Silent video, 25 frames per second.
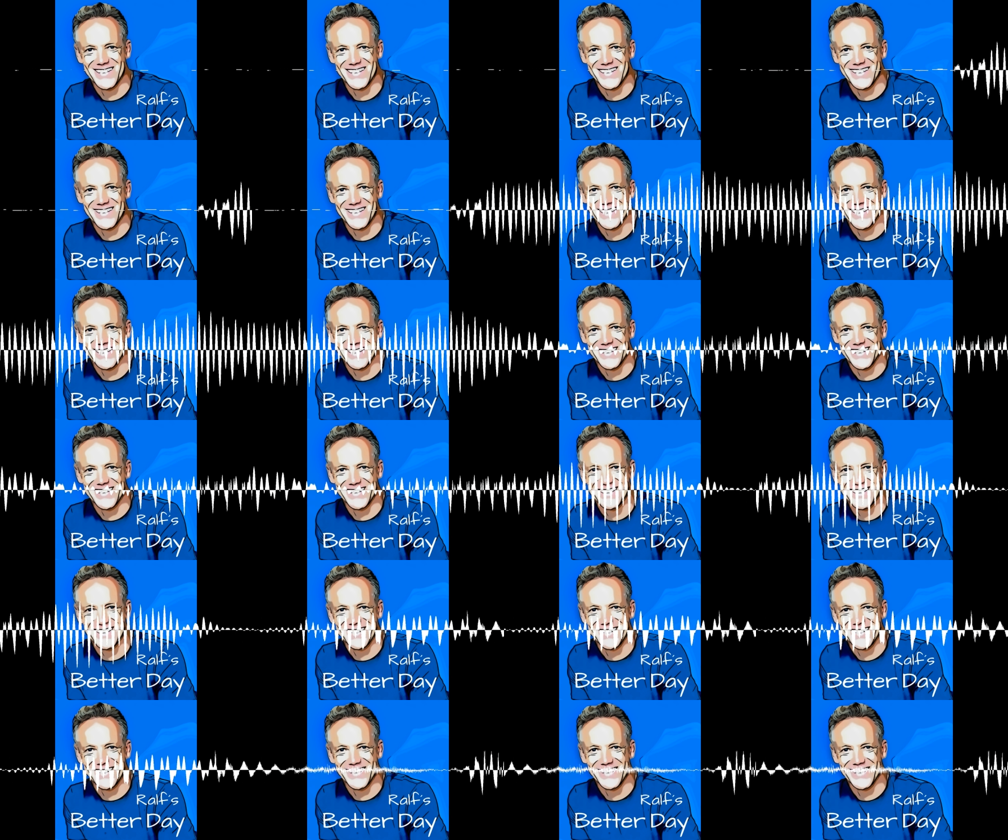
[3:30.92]

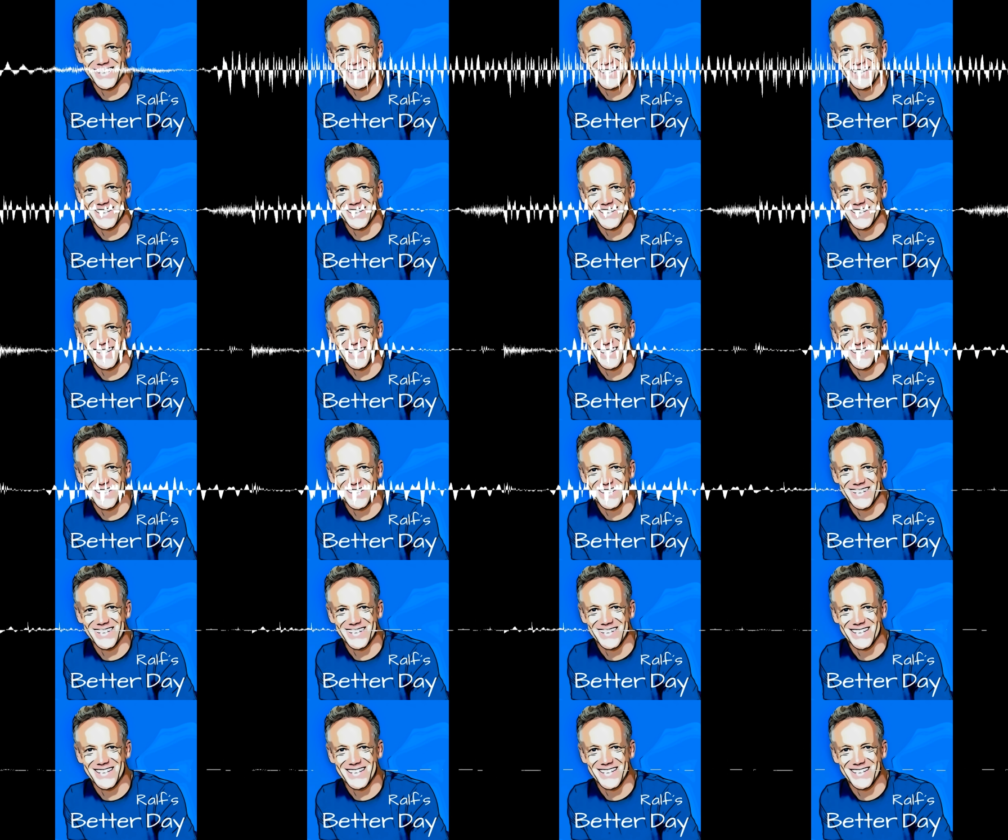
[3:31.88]
Irgendwann in ferner
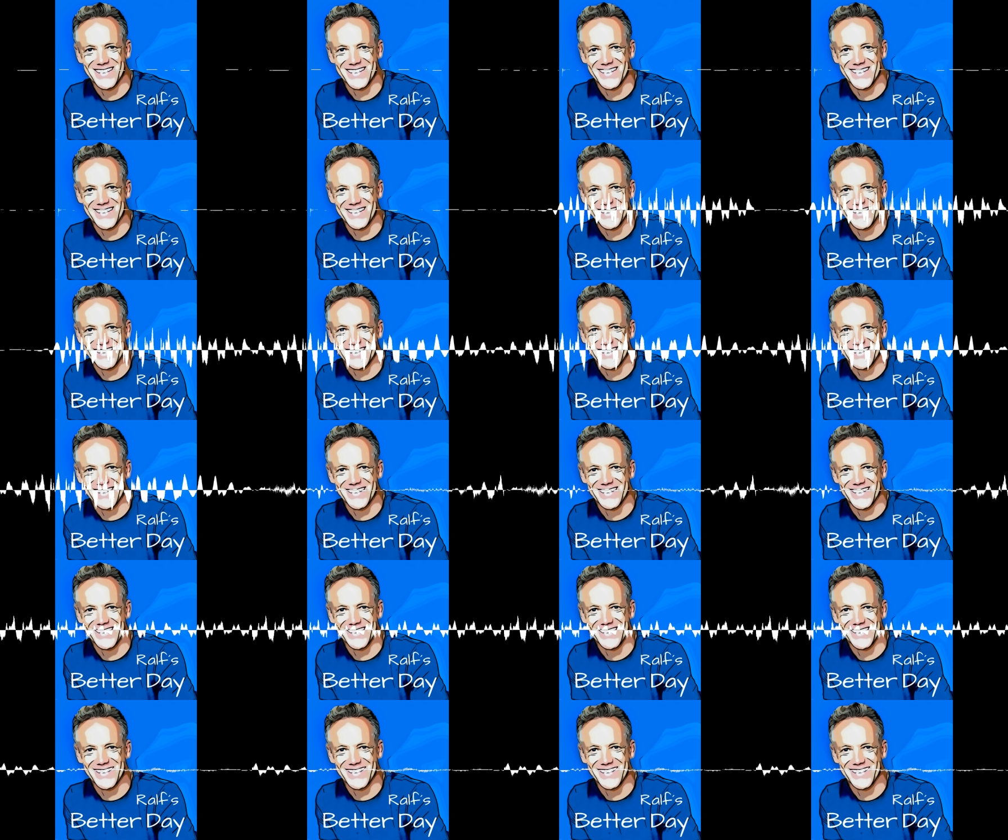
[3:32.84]
Zukunft. Mal ganz
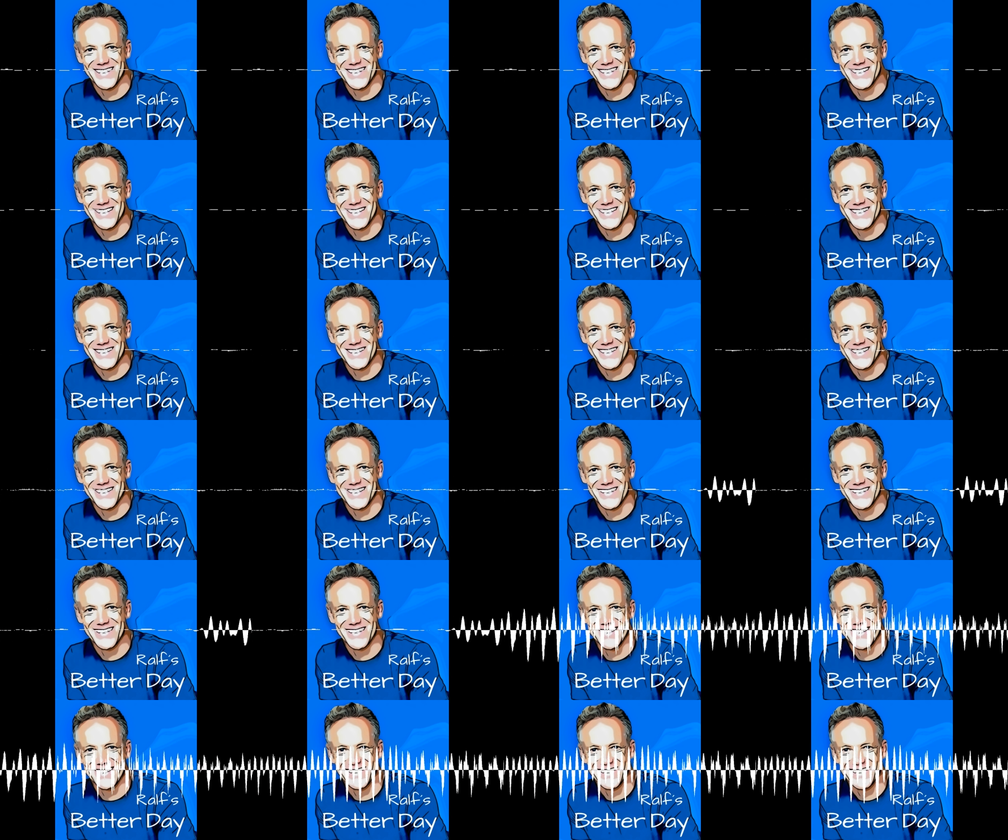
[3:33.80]
ehrlich.
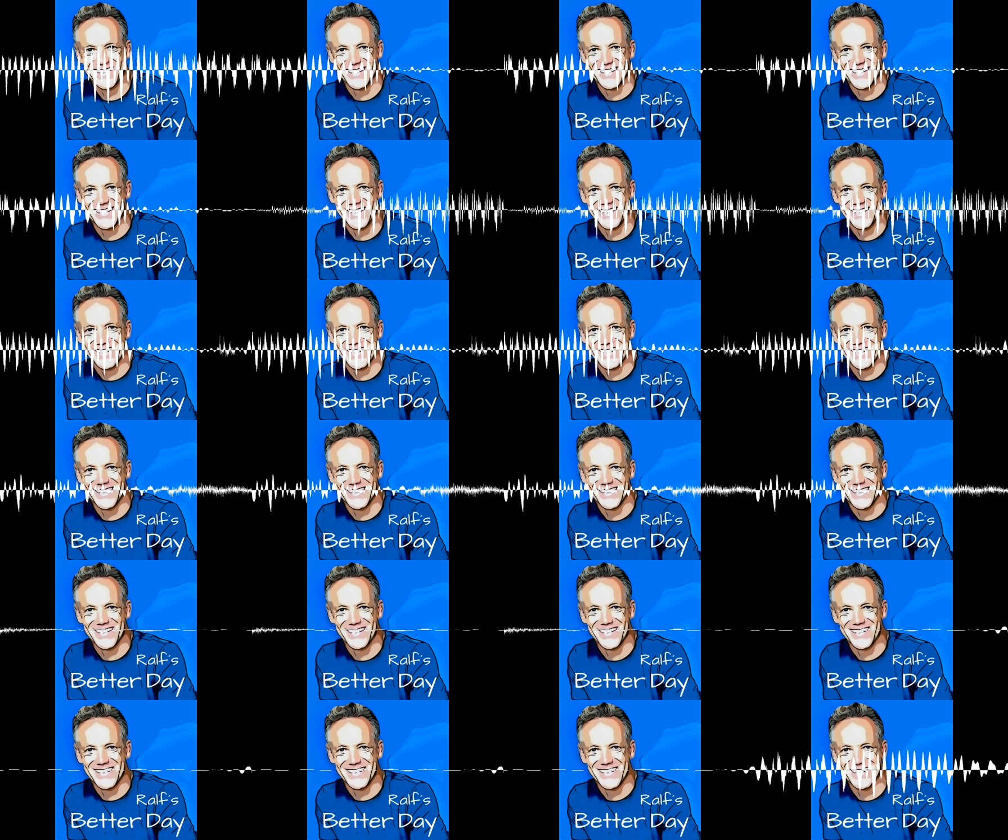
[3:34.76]
Ja, man ahnt
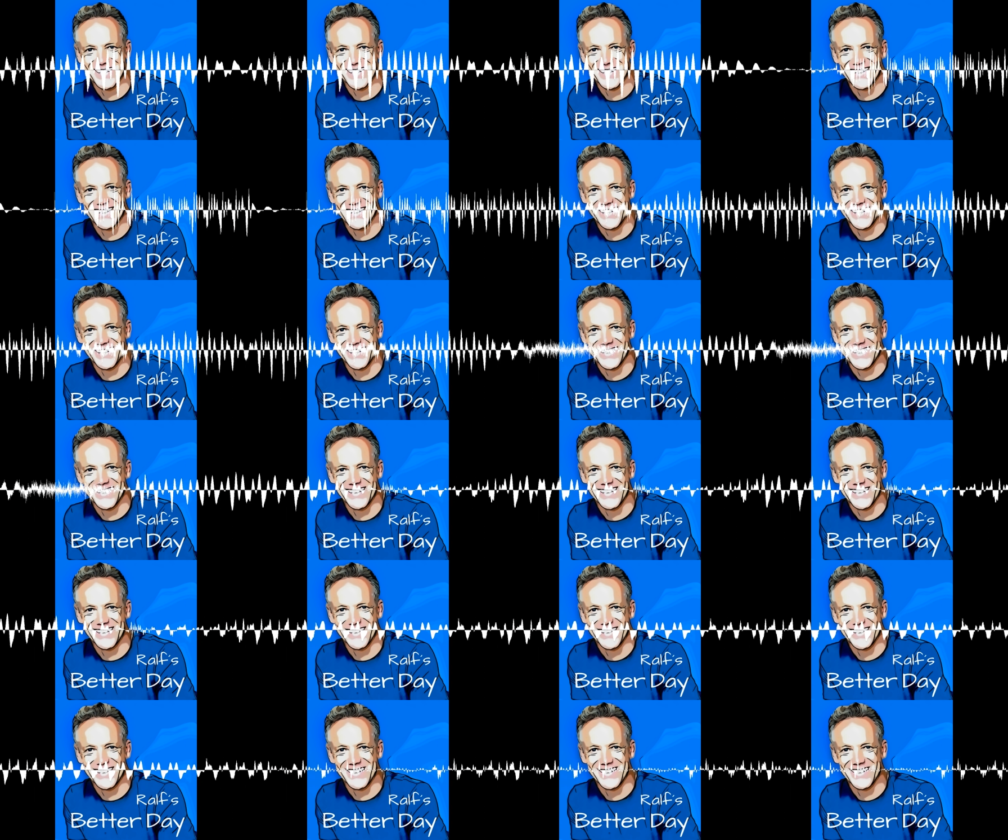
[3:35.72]
es, man weiß es im
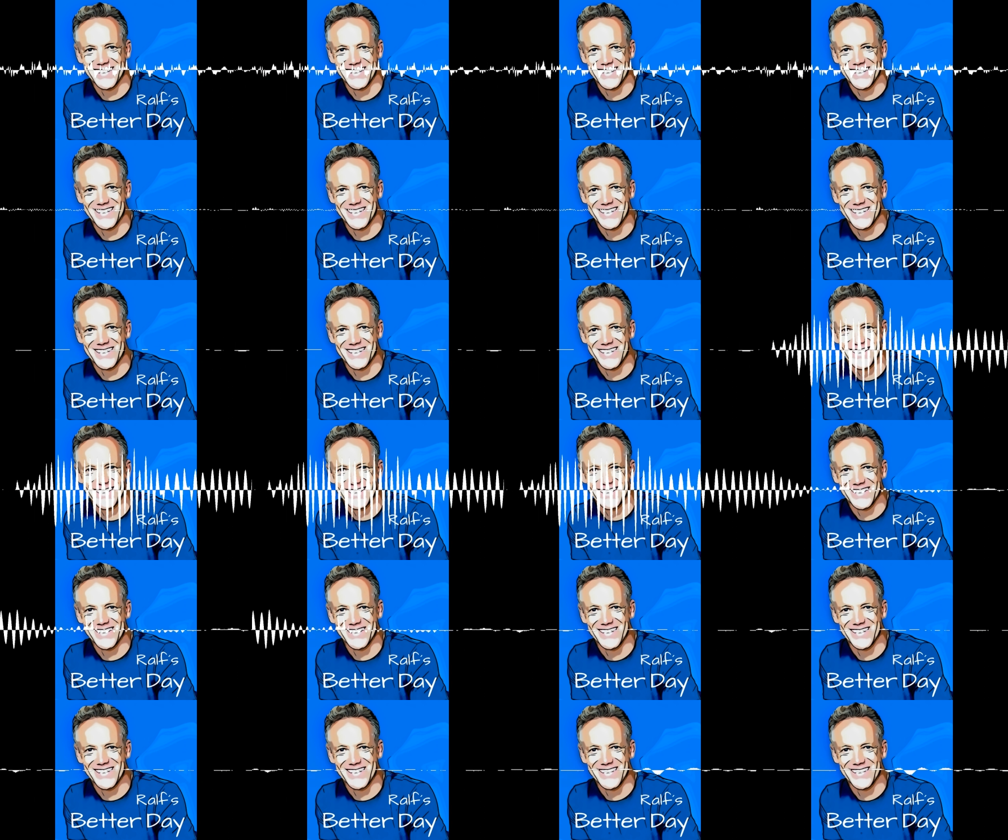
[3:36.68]
Grunde auch.
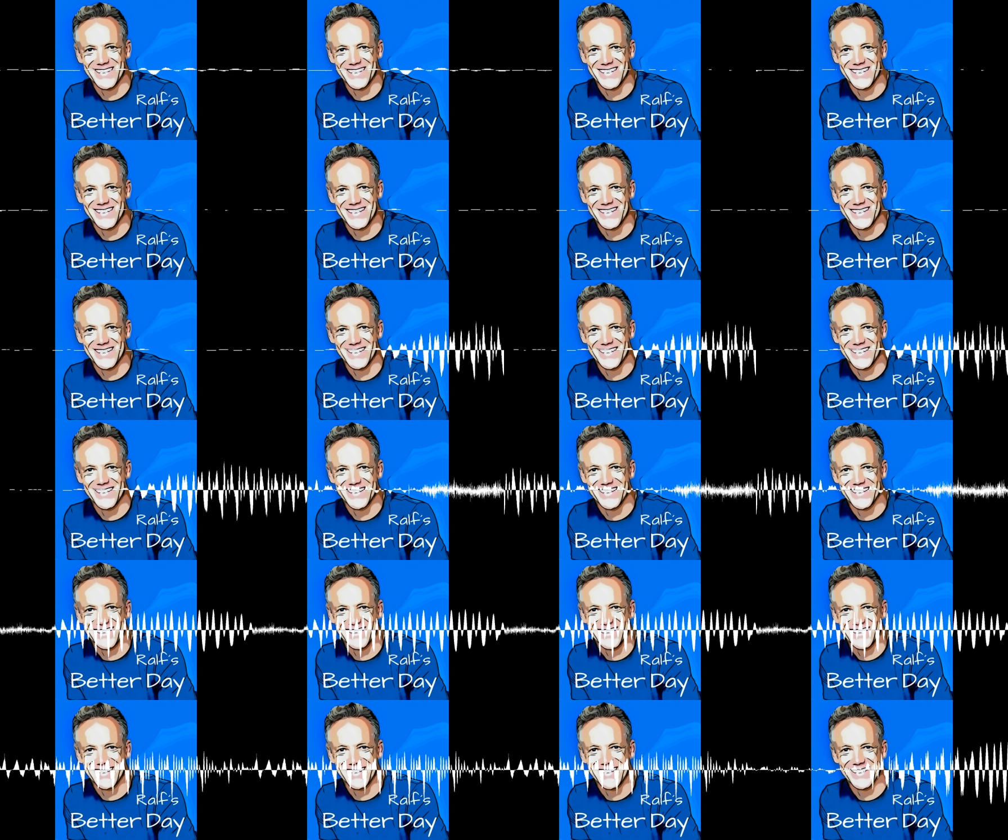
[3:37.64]
Und
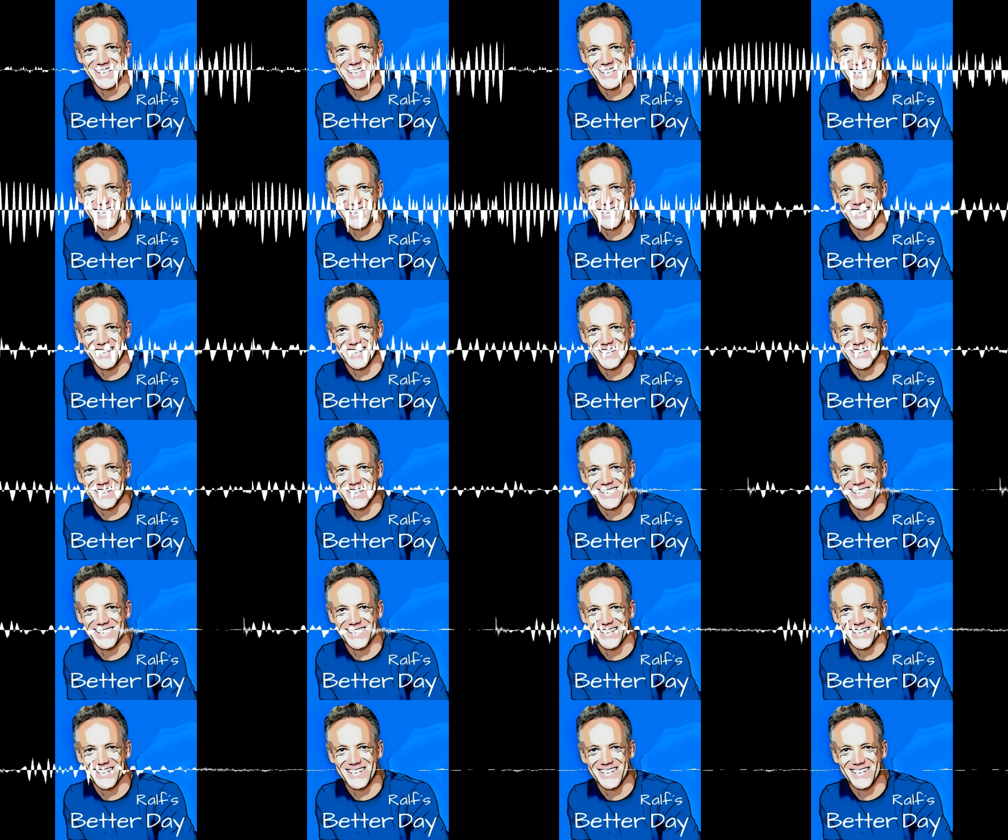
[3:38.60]
jetzt sind gerade andere Dinge
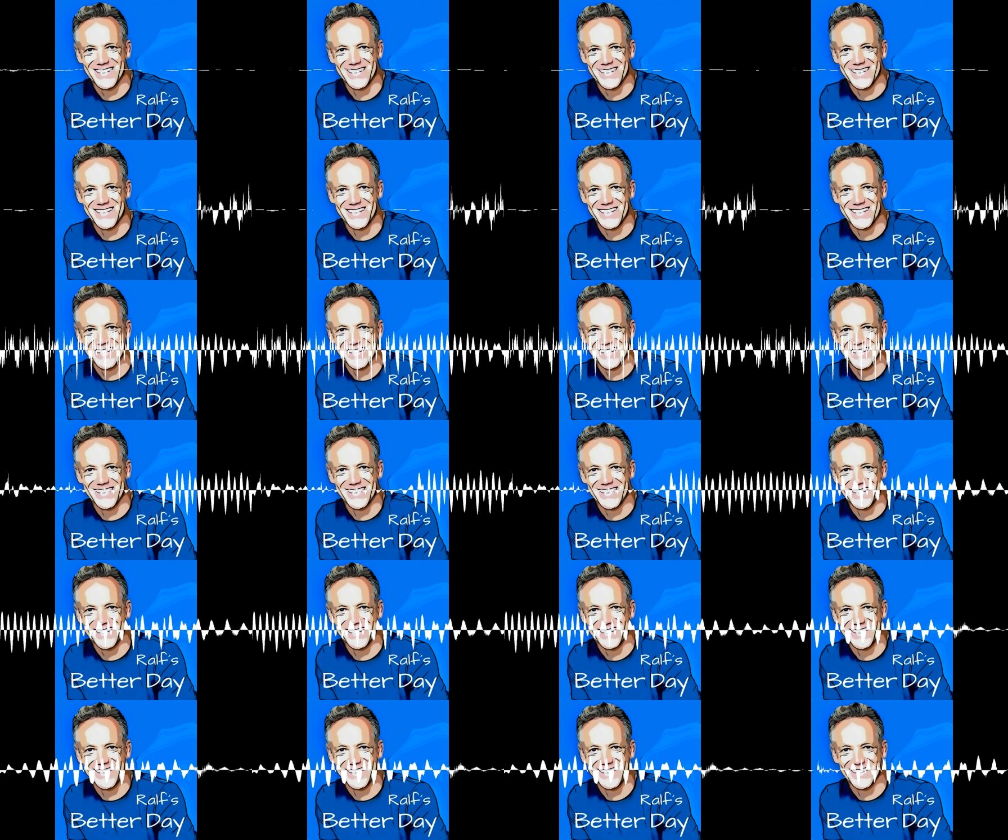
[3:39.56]
wichtig. Darum
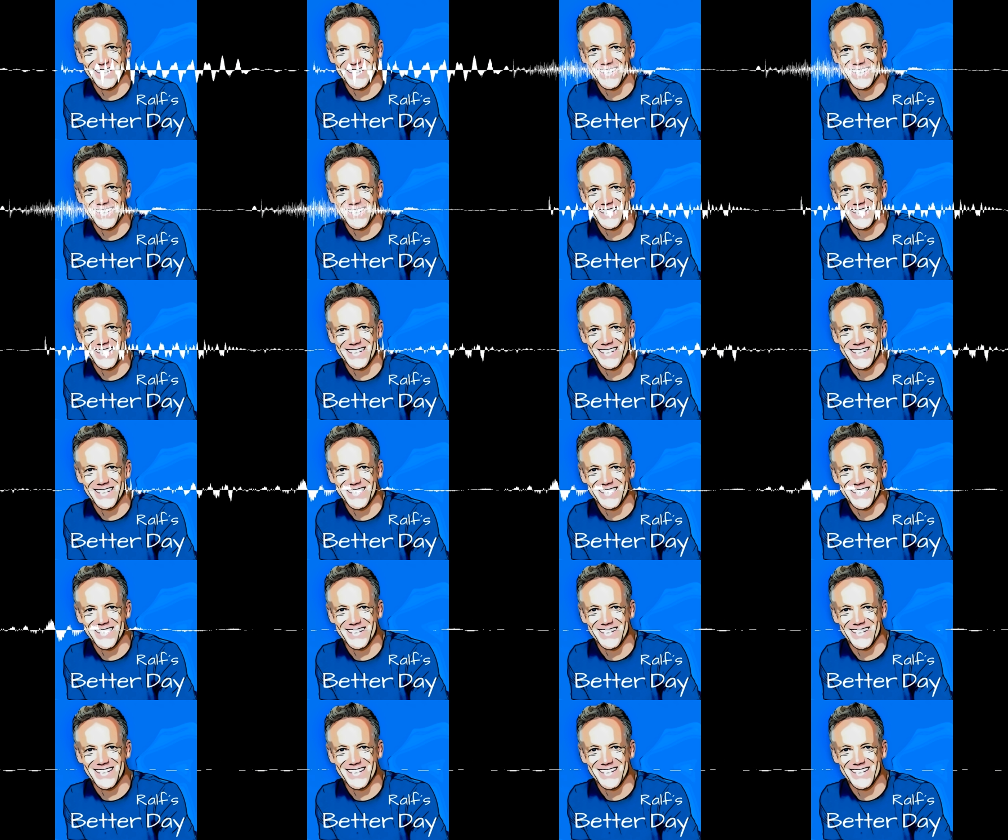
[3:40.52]
kümmere ich mich dann später.